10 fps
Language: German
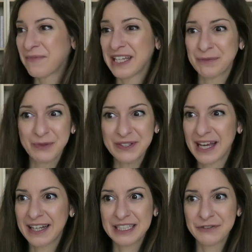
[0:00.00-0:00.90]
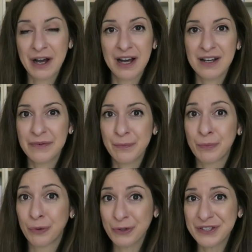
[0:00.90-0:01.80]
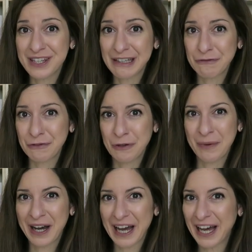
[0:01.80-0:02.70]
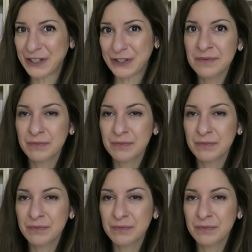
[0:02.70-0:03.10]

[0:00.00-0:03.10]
Ich muss sagen, ich war positiv überrascht.